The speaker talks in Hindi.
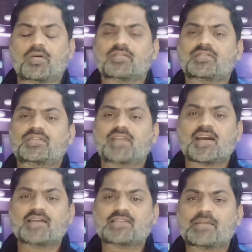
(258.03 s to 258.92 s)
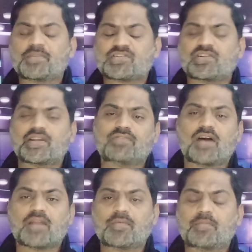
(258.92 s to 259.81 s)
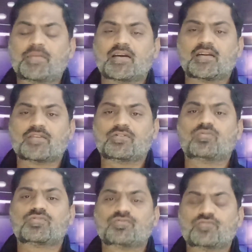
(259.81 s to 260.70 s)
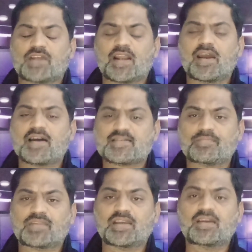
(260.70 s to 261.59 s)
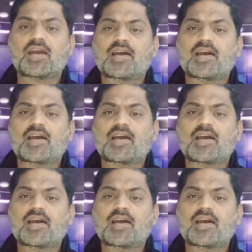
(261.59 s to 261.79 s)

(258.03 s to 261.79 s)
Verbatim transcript: देखा जाए पिछले एतवार में भी अगर कुछ वज़रा अजम थे